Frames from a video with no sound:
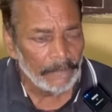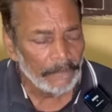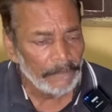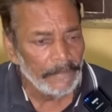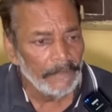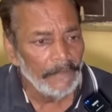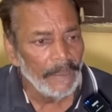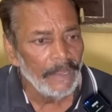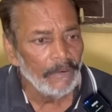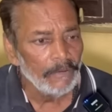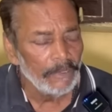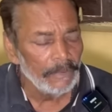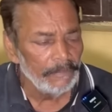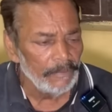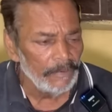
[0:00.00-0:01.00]
बीमार हो
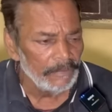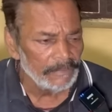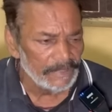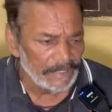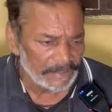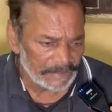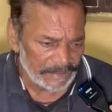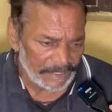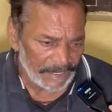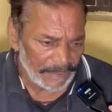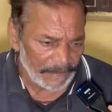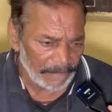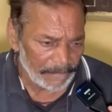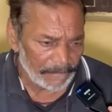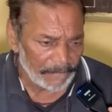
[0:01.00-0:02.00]
गए बहुत करके
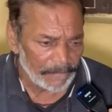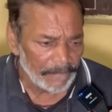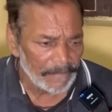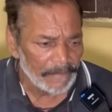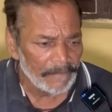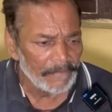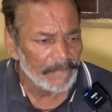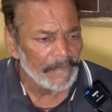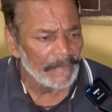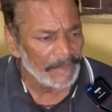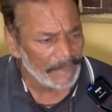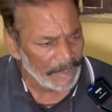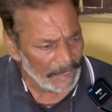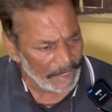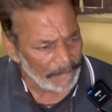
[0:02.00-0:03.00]
हम्म।
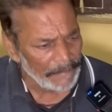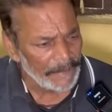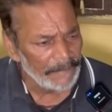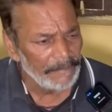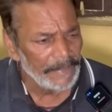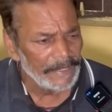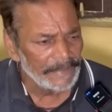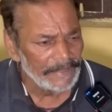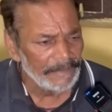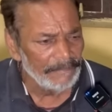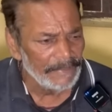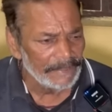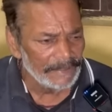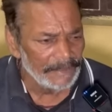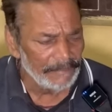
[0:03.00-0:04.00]
कई बार मरते
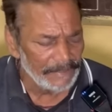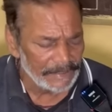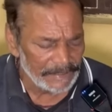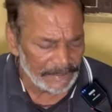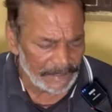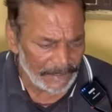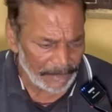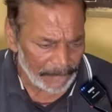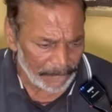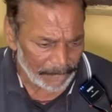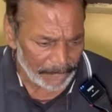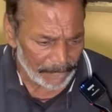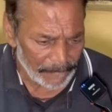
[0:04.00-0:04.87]
मरते बचे हम्म।